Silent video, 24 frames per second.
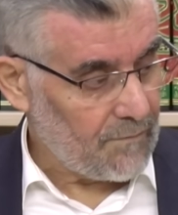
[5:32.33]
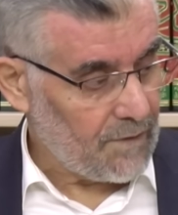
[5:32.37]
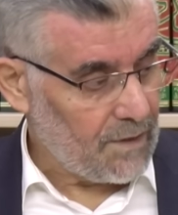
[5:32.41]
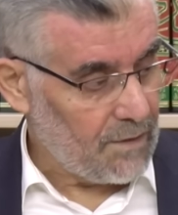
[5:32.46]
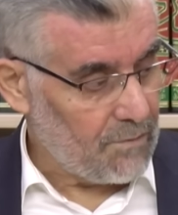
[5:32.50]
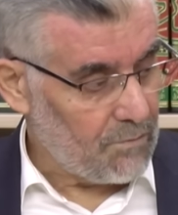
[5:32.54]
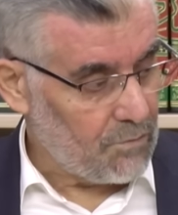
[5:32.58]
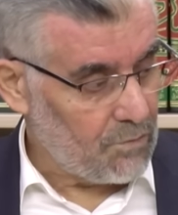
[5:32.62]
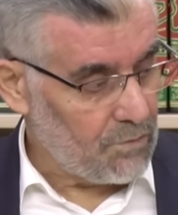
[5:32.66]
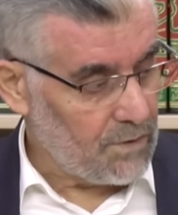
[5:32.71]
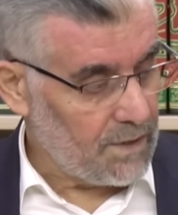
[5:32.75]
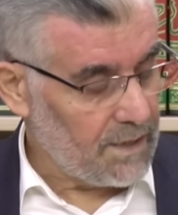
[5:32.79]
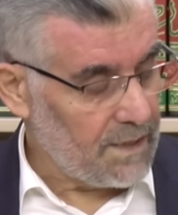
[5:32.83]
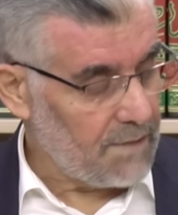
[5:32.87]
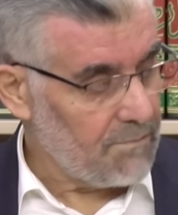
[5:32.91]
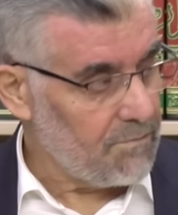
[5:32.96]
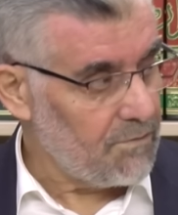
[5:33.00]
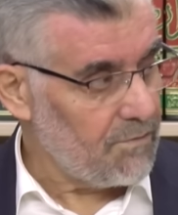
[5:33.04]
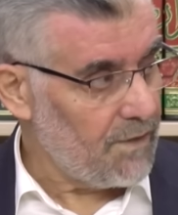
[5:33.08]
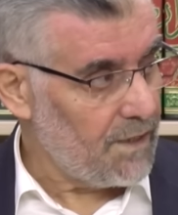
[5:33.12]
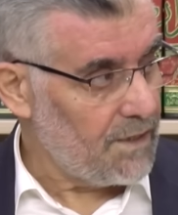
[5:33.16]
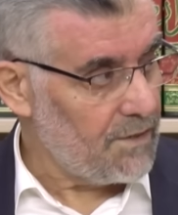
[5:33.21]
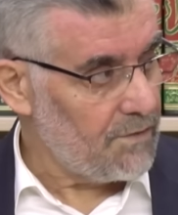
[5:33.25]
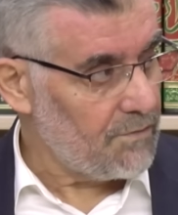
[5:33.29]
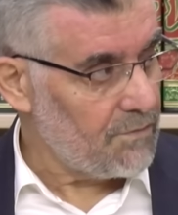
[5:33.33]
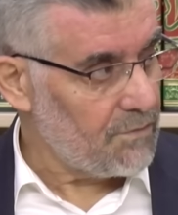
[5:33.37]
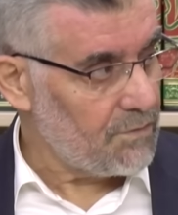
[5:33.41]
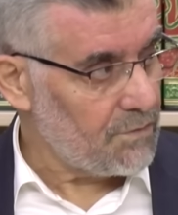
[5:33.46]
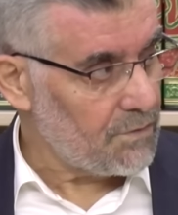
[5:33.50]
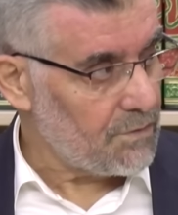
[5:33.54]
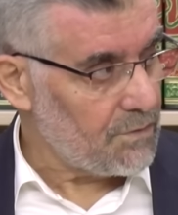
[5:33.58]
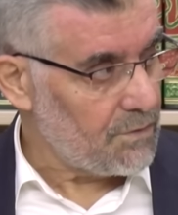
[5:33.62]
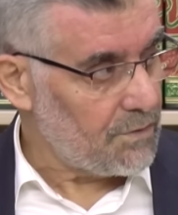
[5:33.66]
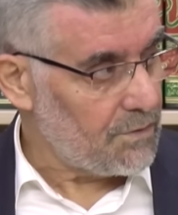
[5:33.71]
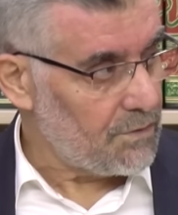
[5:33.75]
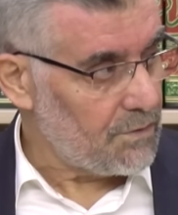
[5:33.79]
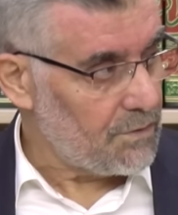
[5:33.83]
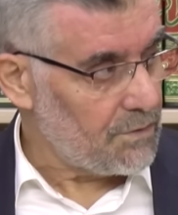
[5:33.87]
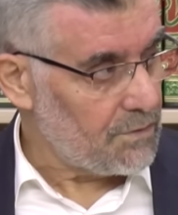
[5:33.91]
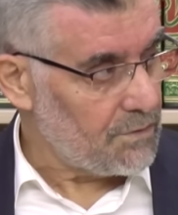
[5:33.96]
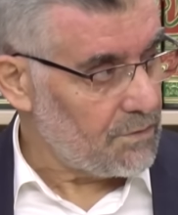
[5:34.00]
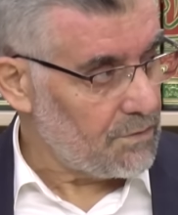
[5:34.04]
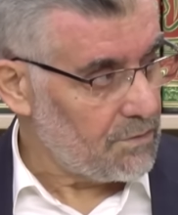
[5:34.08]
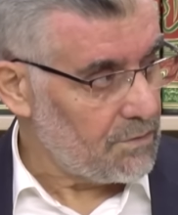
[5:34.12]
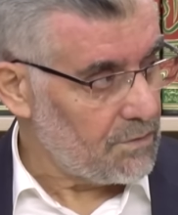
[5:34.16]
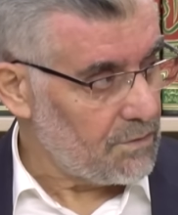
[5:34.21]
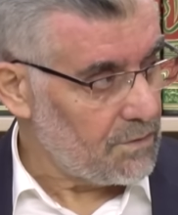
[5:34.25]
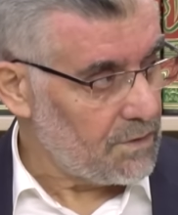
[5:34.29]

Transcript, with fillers: E, burada da bir vakıf kuruluyor.